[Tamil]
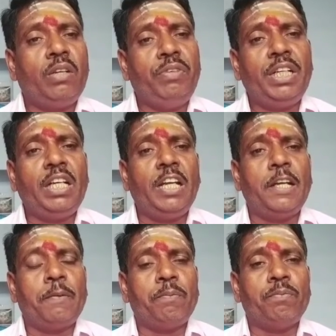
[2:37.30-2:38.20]
அந்த வீட்டில்
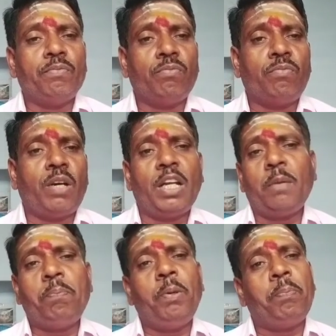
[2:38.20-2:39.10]

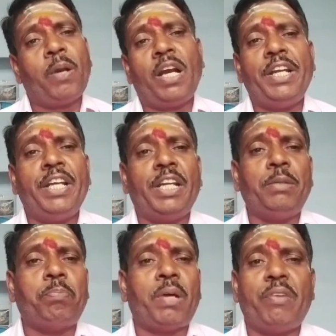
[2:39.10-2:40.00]
வளர்ப்பு
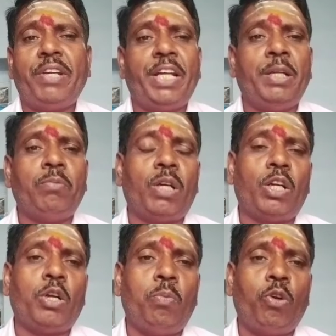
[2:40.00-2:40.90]
பிராணிகளையும் பறவைகளையும்
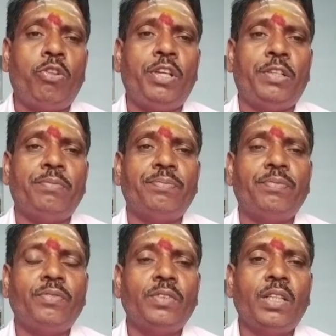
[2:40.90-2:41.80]
வளர்க்கும் பொழுது
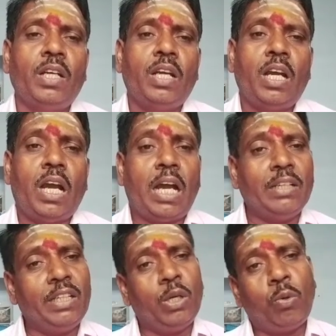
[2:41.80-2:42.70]

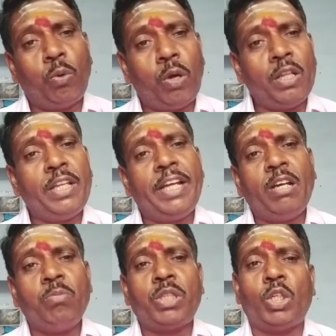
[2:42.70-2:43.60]
அந்த
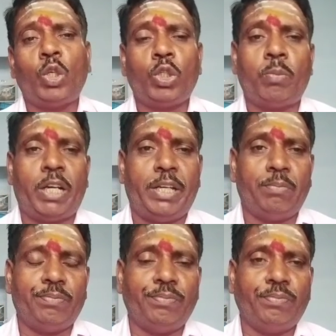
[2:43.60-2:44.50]
குழந்தைகளும் சந்தோஷம்
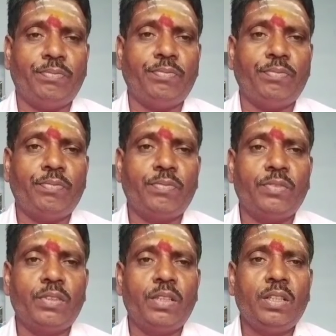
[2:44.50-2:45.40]
அடையும்
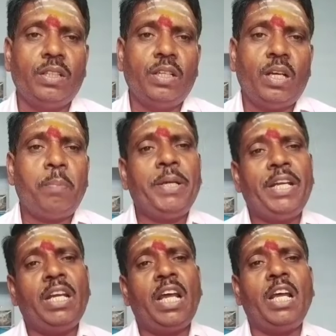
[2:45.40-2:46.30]
அப்போ
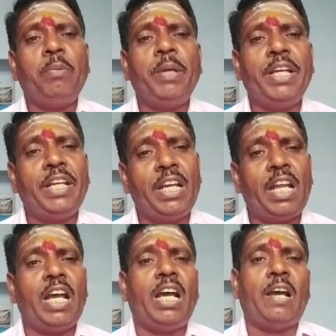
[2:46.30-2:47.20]
எல்லாருமே
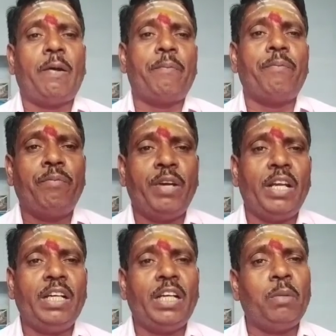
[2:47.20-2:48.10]
எல்லா
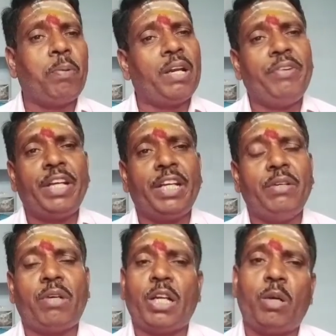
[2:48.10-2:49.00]
விலங்குகள்
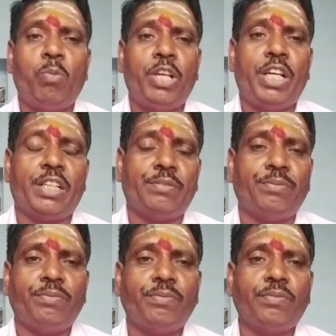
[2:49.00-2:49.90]
பறவைகளையும் வளர்க்க முடியாது